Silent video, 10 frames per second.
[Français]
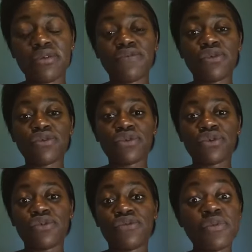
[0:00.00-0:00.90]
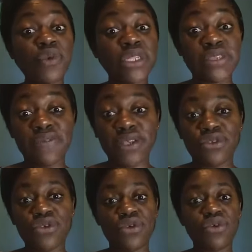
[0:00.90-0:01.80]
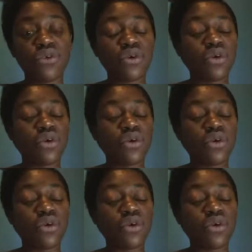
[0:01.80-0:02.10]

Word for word: votre, vos motivations,